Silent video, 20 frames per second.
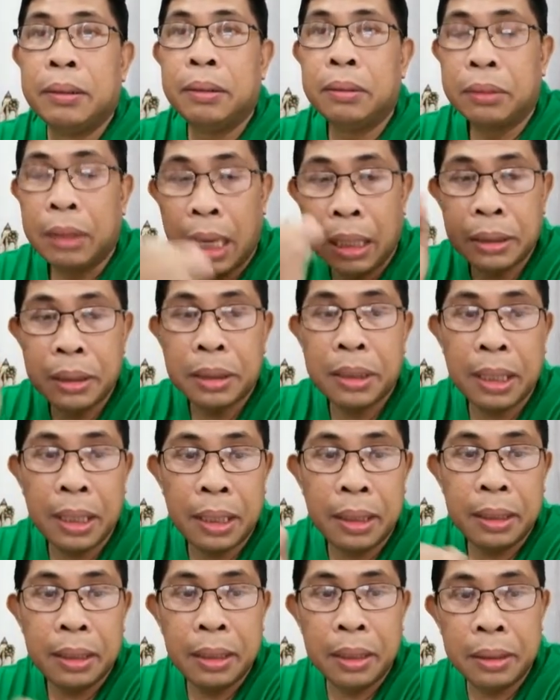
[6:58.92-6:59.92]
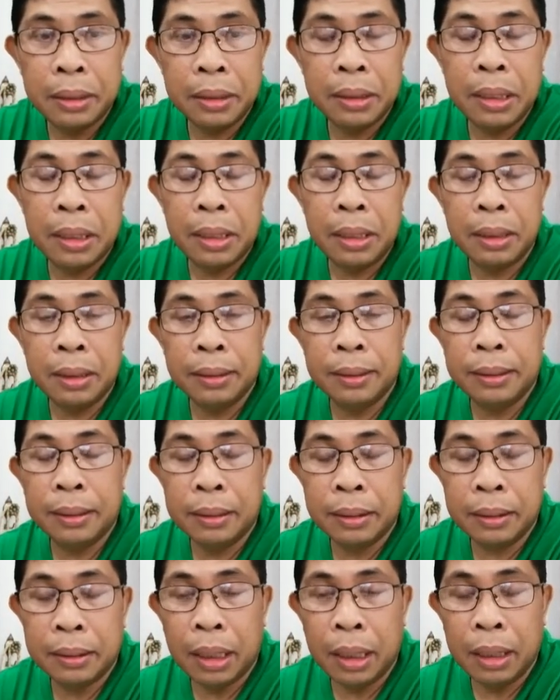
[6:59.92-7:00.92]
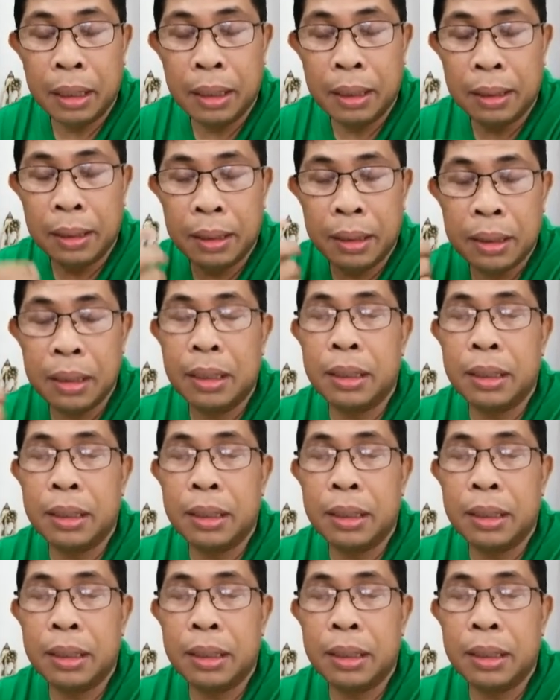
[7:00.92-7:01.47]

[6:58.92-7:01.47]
to cancel the uh, uh,